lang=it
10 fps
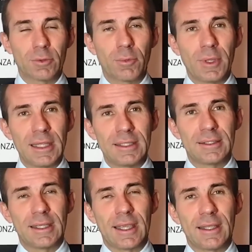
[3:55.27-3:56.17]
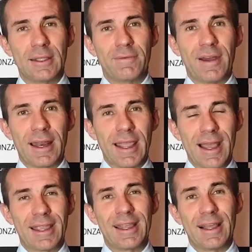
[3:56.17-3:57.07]
automobilistiche di fare
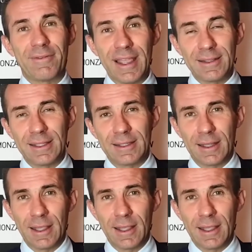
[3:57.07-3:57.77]
anche la vendita